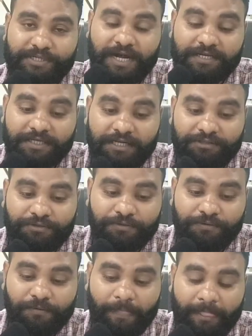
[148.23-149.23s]
नमस्कार
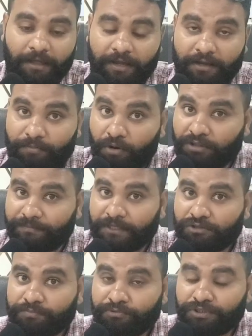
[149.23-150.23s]
साथियों एक बहुत
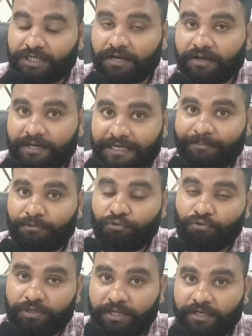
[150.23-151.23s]
महत्वपूर्ण जानकारी आप
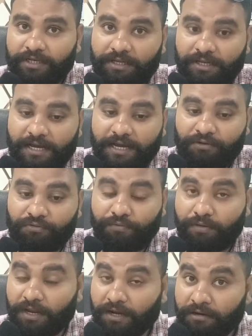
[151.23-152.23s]
लोगों को देने के लिए आया
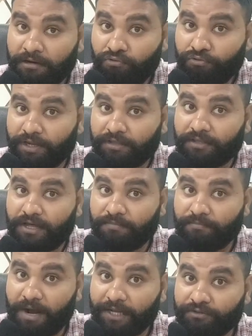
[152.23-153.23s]
हूँ लखनऊ के अंदर
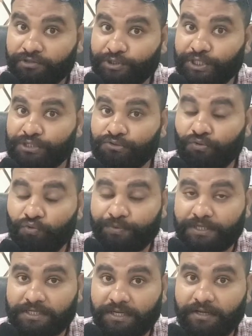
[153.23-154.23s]
मात्र छः सौ
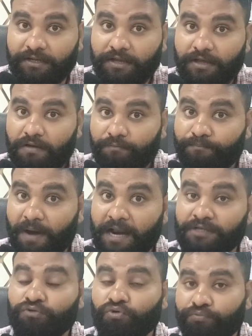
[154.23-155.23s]
रुपये से
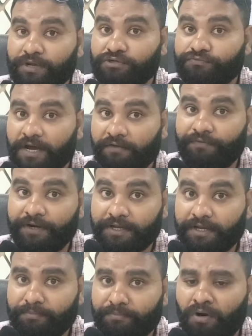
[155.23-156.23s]
बारह सौ रुपये स्क्वायर फीट
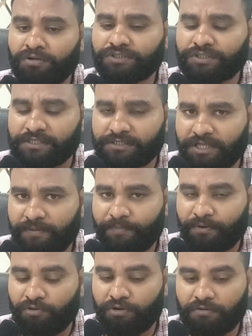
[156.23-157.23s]
के बहुत सस्ते
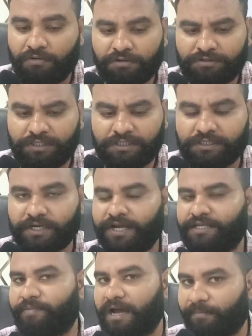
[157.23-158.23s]
प्लॉट और जिस
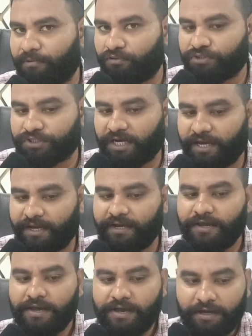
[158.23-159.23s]
रेंज में आप लोग चाहें